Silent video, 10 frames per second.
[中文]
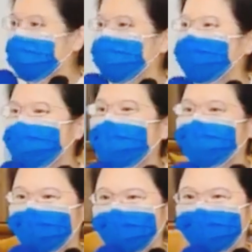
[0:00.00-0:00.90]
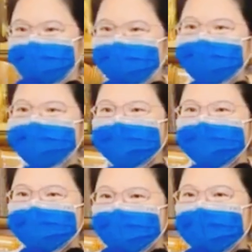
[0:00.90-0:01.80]
要跑那个调，跑
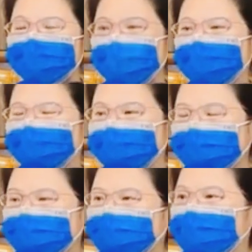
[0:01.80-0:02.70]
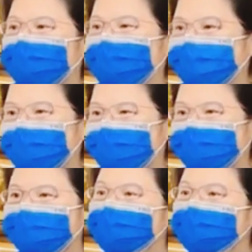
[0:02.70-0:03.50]
调就是走音的意思啦。好，